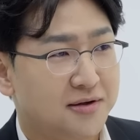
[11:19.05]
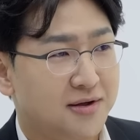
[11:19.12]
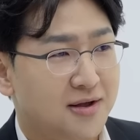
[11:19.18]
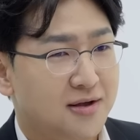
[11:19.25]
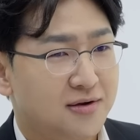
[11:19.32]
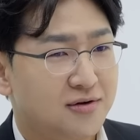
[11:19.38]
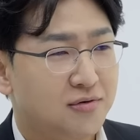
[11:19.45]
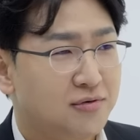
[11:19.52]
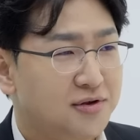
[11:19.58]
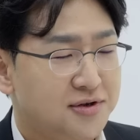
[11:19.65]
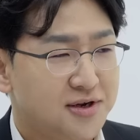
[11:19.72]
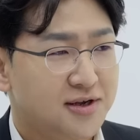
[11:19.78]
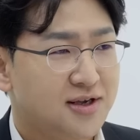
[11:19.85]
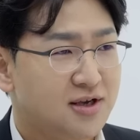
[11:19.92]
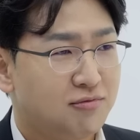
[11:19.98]
음, 그거는
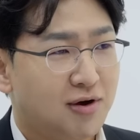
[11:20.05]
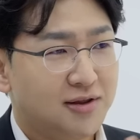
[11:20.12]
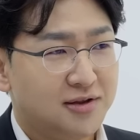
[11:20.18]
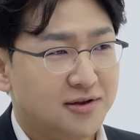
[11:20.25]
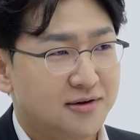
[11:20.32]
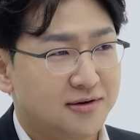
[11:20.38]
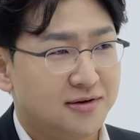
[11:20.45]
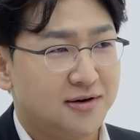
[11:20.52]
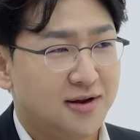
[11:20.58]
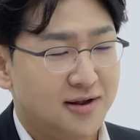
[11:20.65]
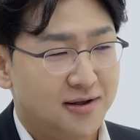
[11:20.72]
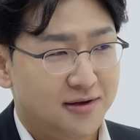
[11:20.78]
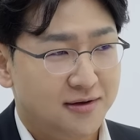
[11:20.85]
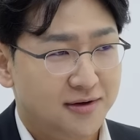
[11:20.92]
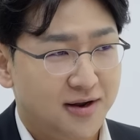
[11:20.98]
이제 기관들
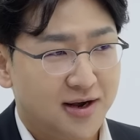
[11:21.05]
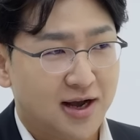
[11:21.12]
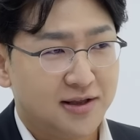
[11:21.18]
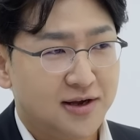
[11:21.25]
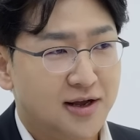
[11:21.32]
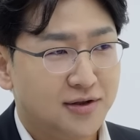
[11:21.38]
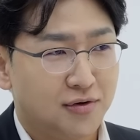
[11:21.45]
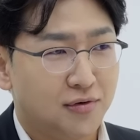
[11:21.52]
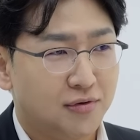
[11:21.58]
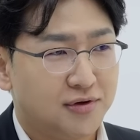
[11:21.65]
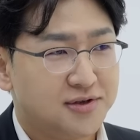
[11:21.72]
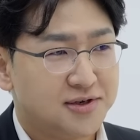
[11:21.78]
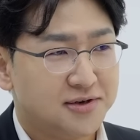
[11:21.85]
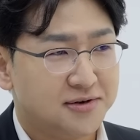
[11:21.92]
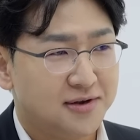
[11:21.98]
이 가능한
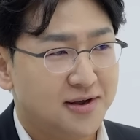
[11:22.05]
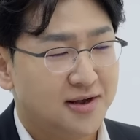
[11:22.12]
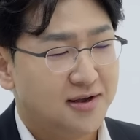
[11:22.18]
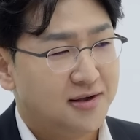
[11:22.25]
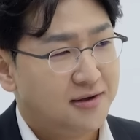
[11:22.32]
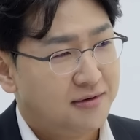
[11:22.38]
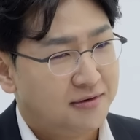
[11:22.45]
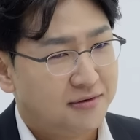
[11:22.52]
영역이지 네.